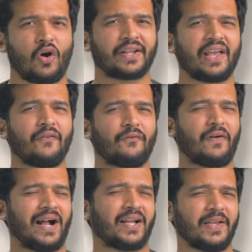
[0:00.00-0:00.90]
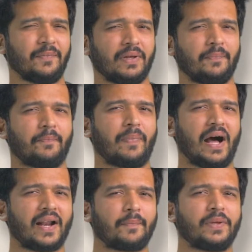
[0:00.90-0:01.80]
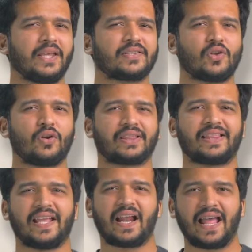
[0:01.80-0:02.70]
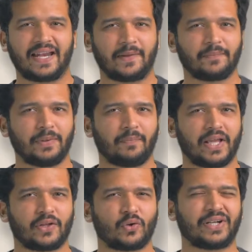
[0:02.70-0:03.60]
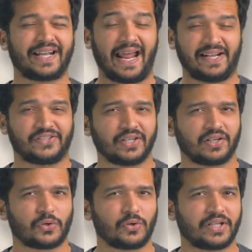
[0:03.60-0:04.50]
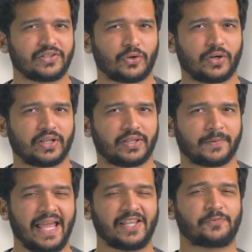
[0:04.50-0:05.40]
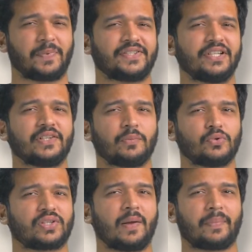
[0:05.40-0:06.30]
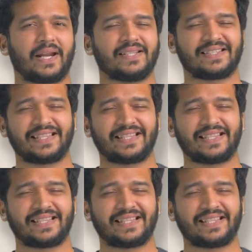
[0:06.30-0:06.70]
और क्या वाकई में बारह पी और तेरह एन की बाइक को ट्रैक्शन कंट्रोल की जरूरत रहा था स्पेशली जब उसका प्राइस